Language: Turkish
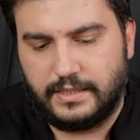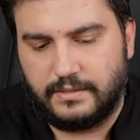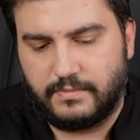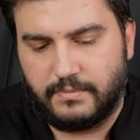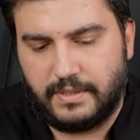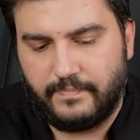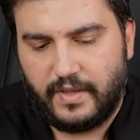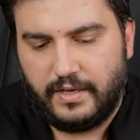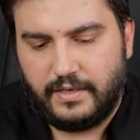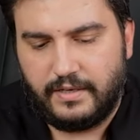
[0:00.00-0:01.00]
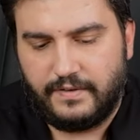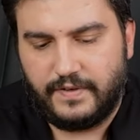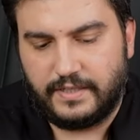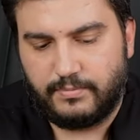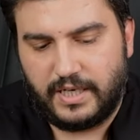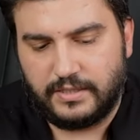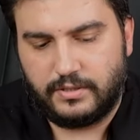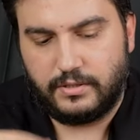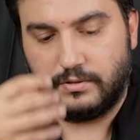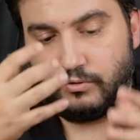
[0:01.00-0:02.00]
Dediğim gibi e, fiyat
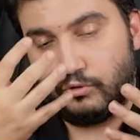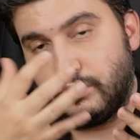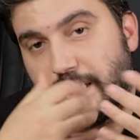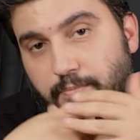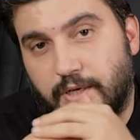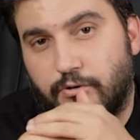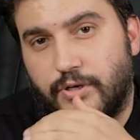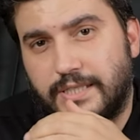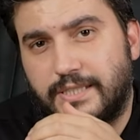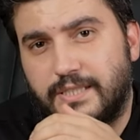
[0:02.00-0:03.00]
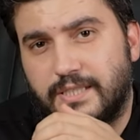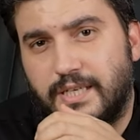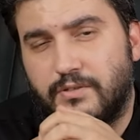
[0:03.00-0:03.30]
biraz yüksek bana göre açıkçası.